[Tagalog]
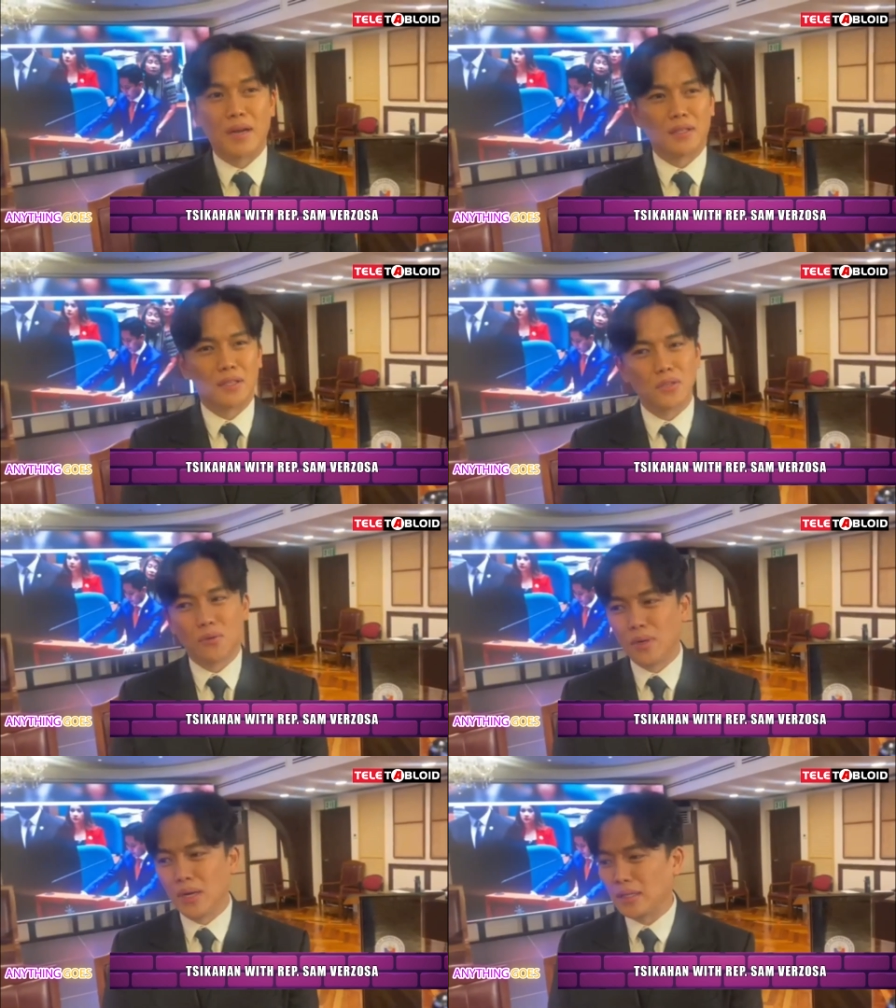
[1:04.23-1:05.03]
mm. natin. So,
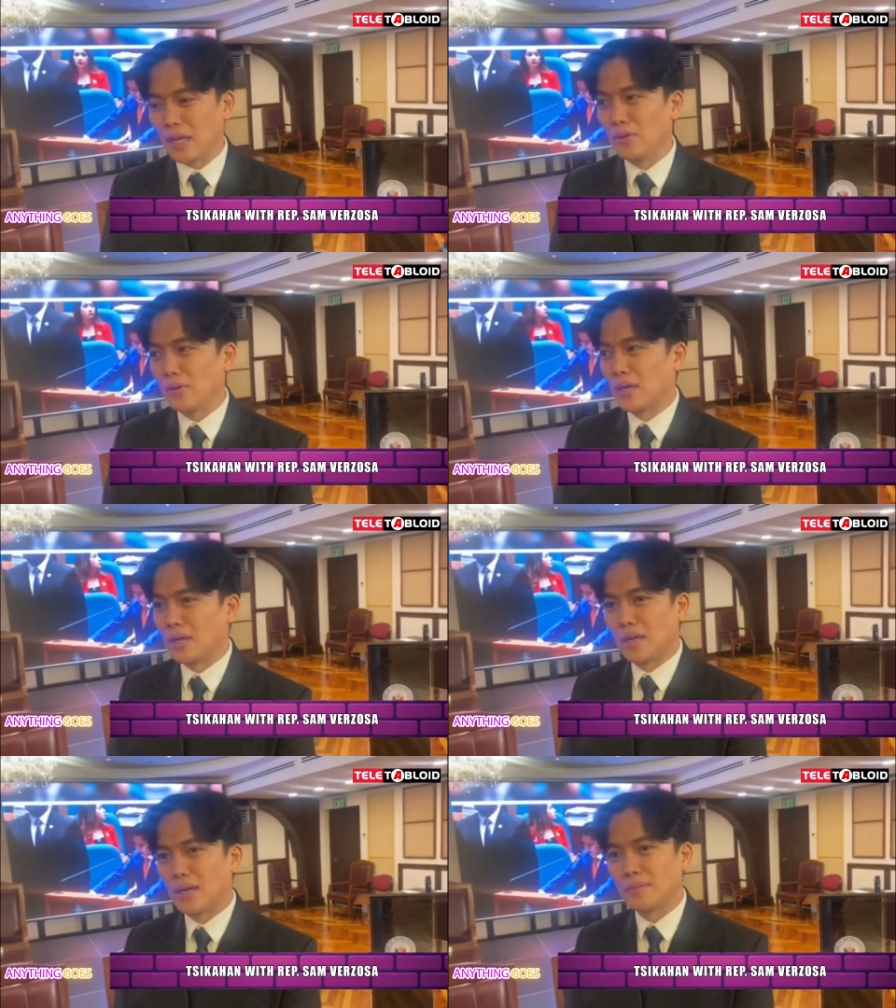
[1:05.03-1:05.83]
wala tayong,
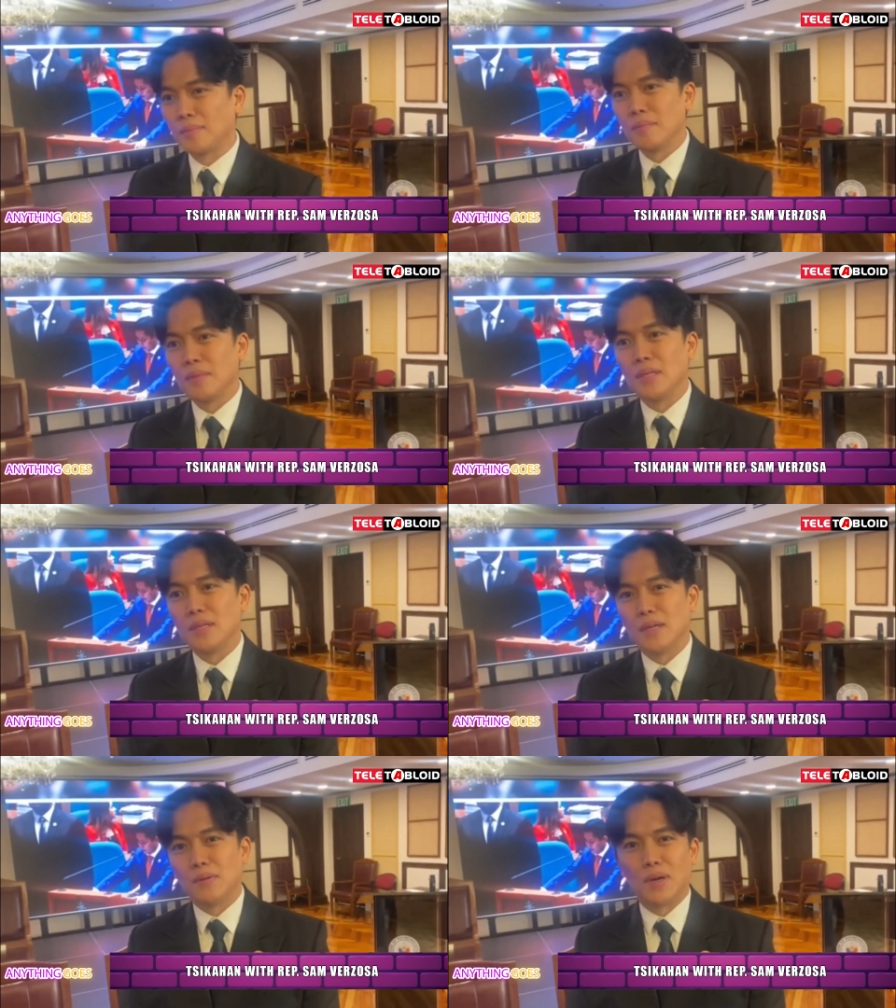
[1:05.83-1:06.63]
uh,
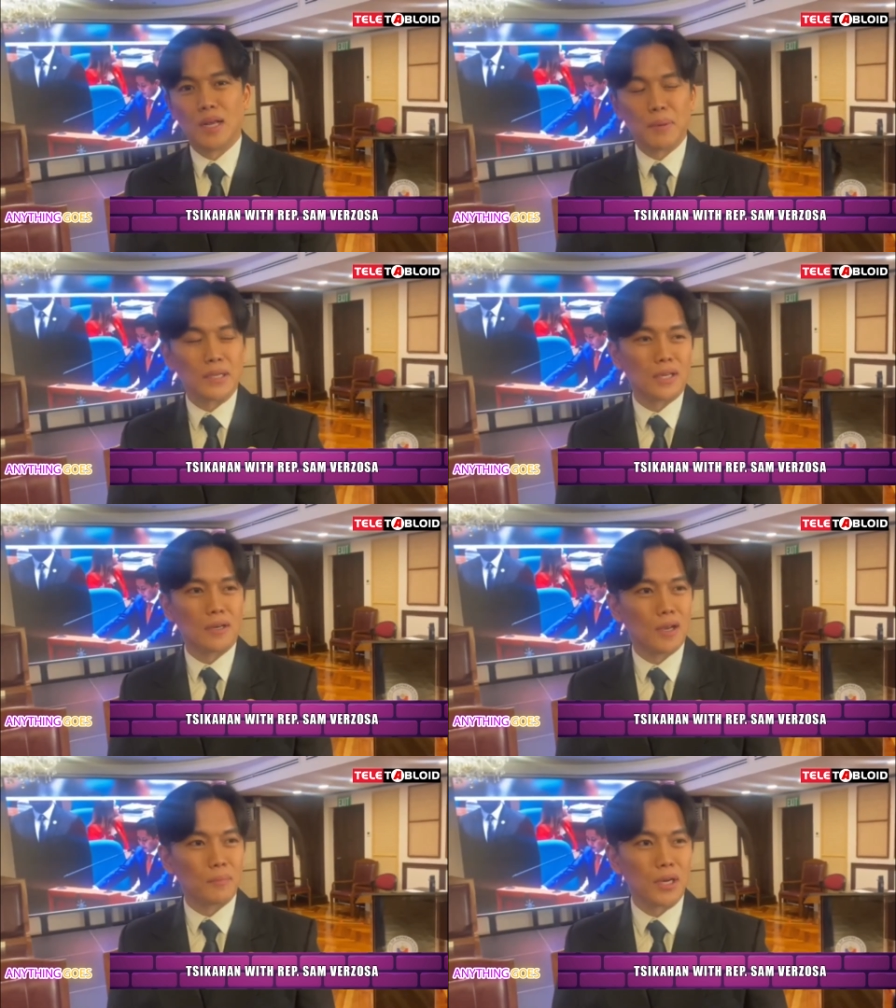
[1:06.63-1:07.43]
wala pa siyang
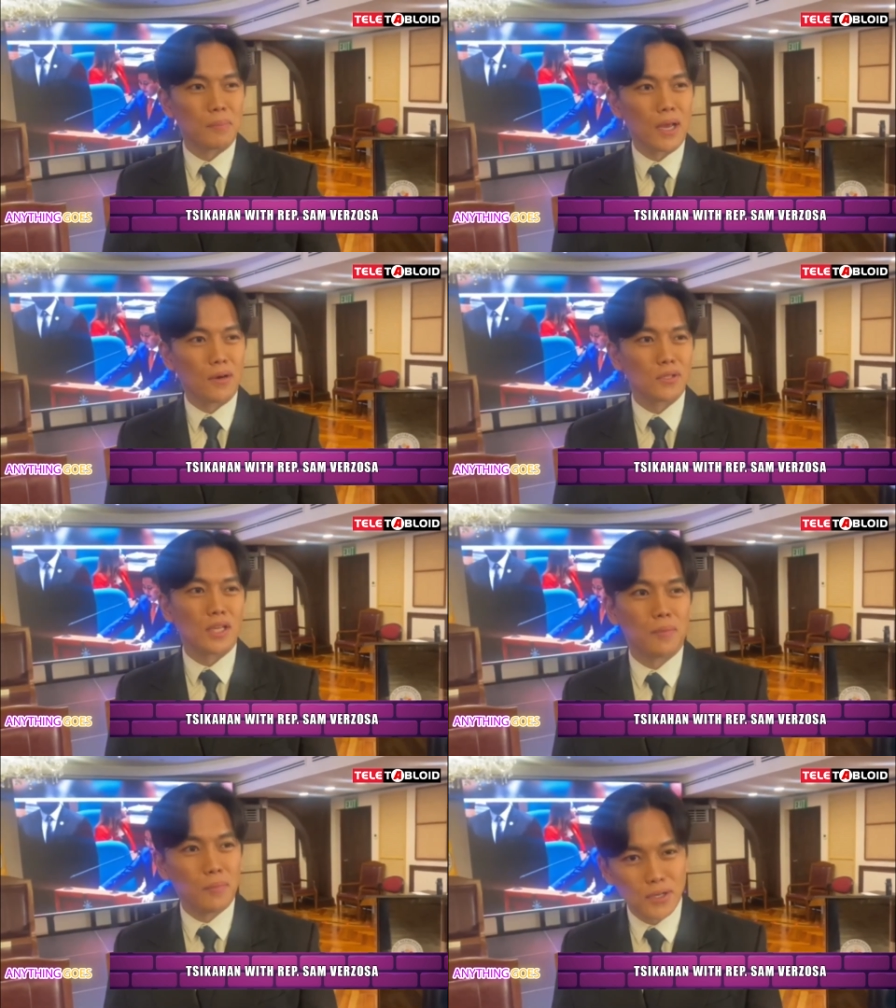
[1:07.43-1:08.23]
uh, pinaplanong
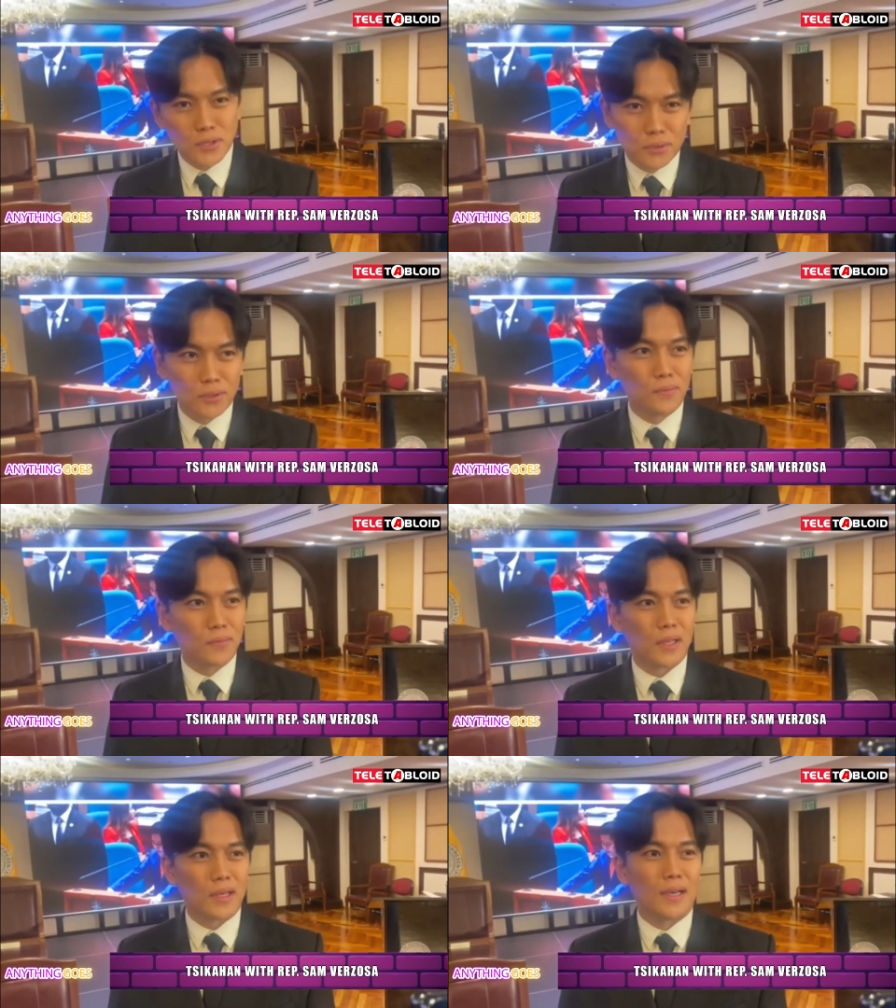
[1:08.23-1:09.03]
celebration.
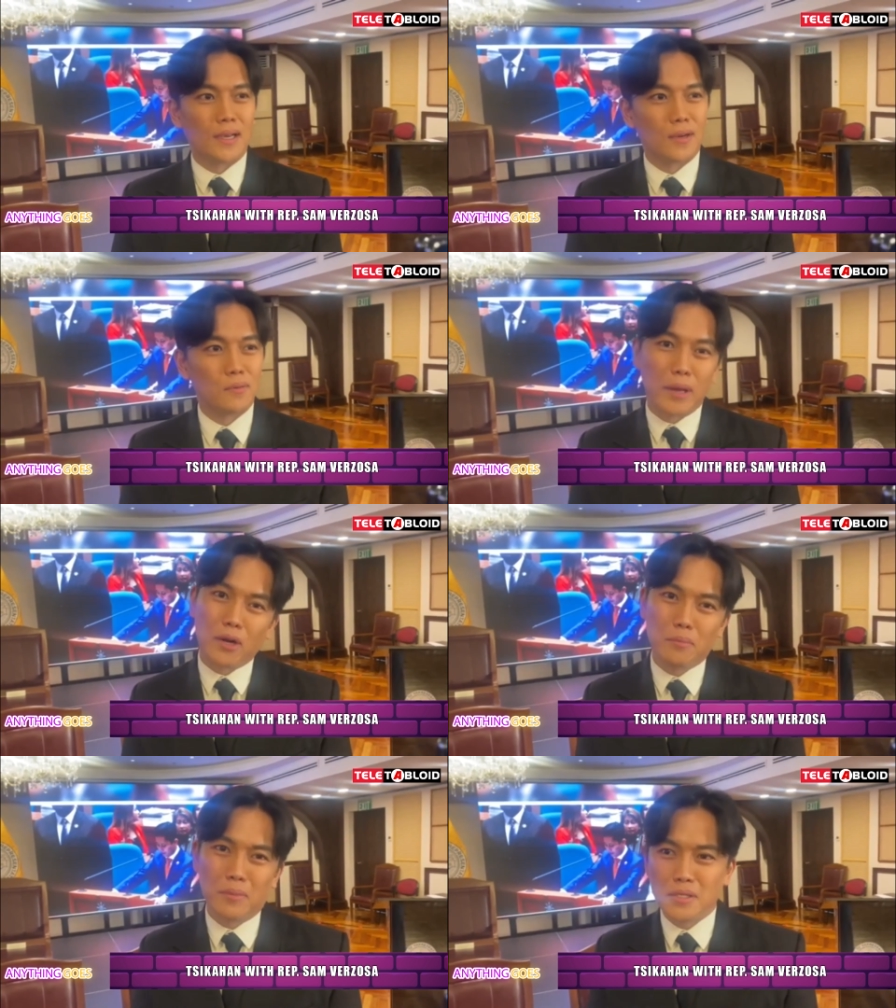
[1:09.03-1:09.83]
Uh, ah, kung
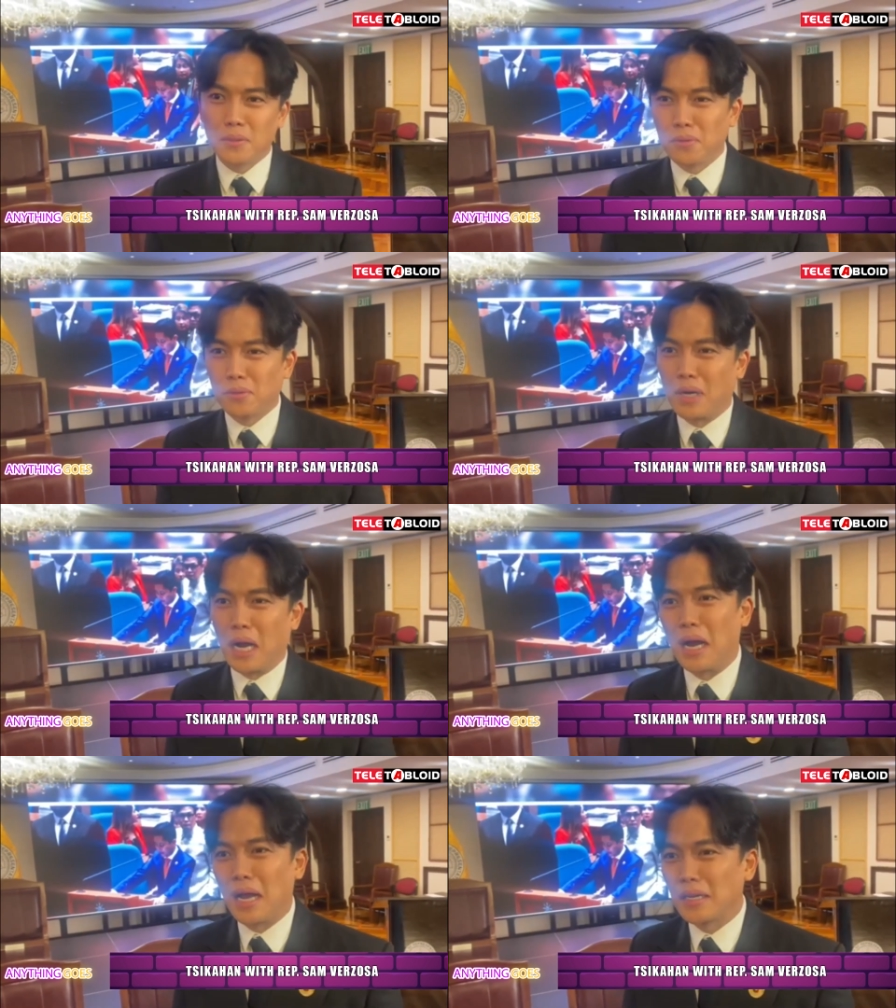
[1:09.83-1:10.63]
meron man siguro,
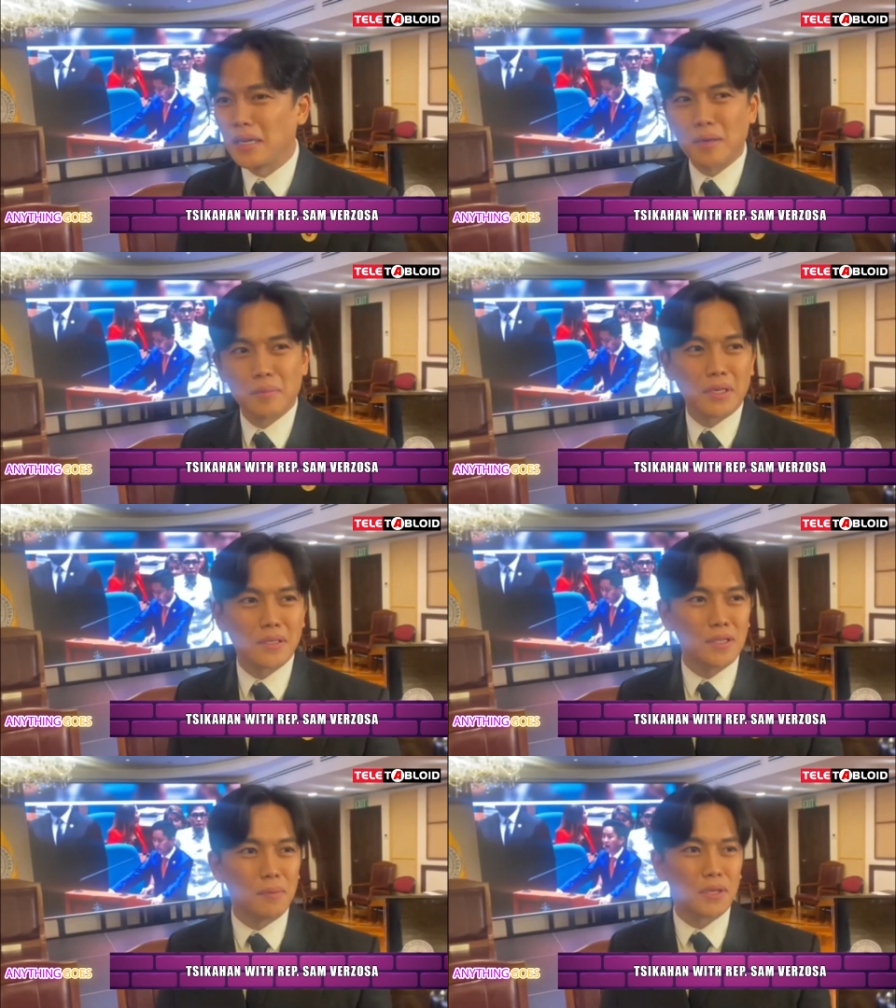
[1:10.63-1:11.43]
kakain lang kami ng
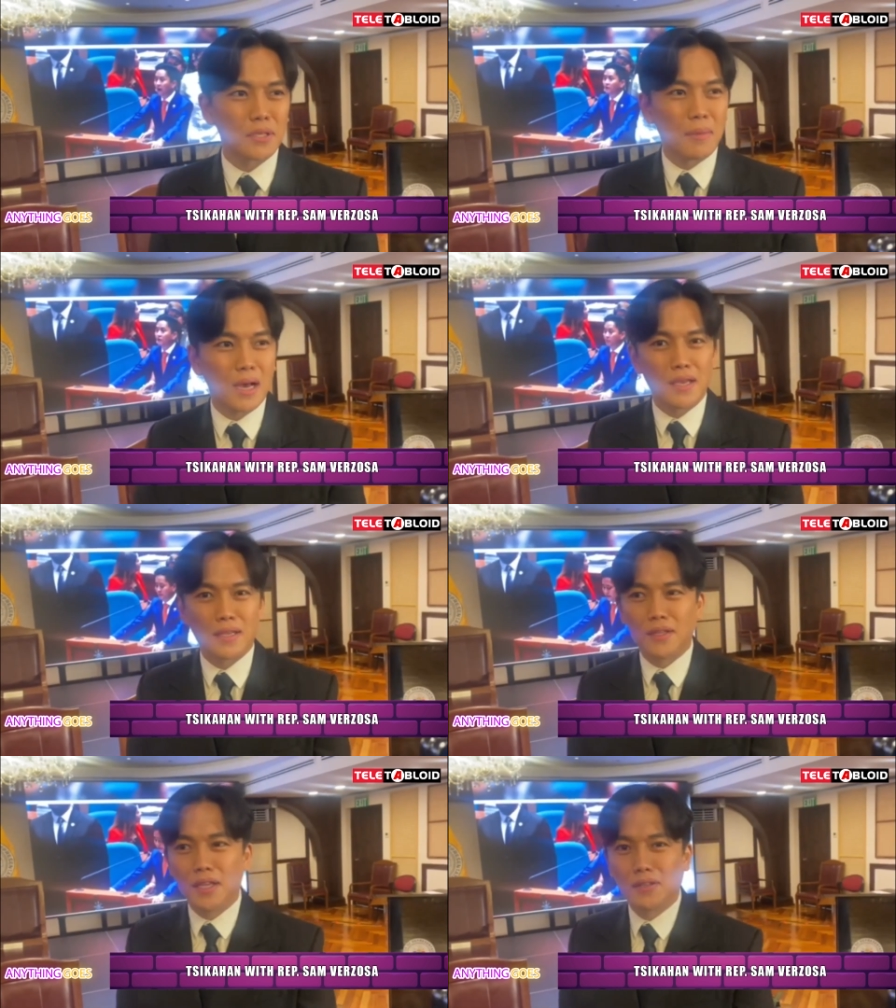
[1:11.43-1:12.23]
simple sa bahay
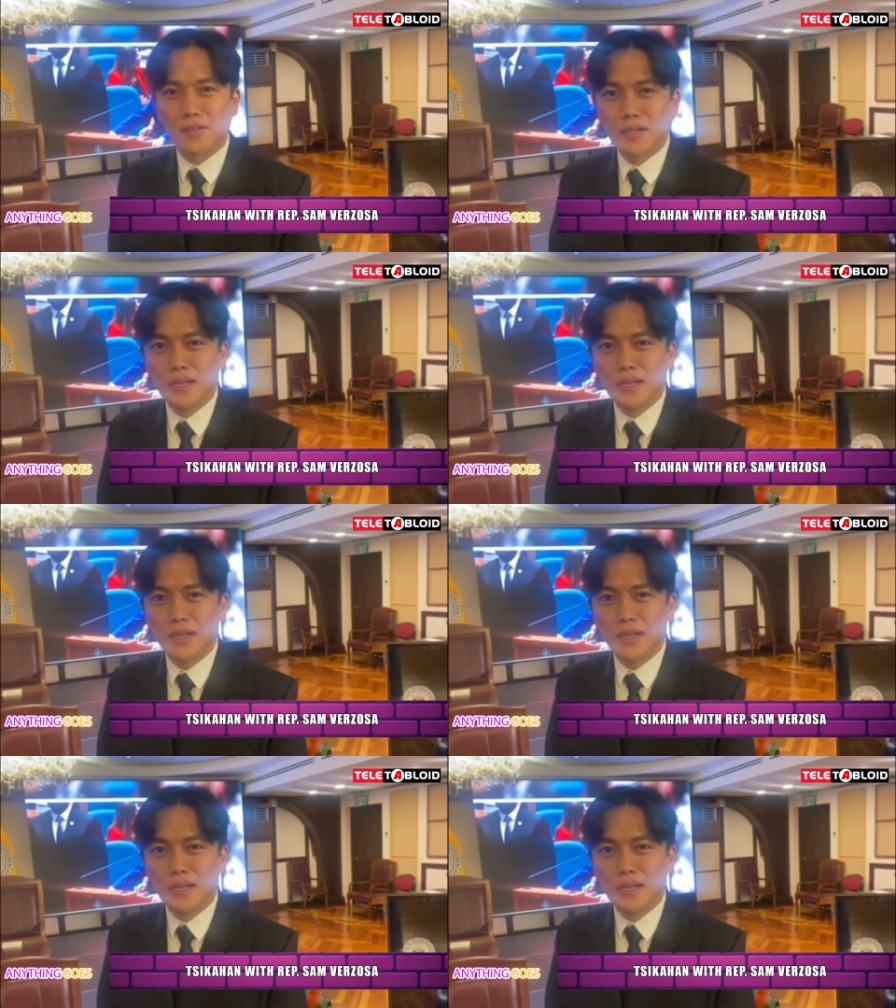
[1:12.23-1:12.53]
niya, dinner.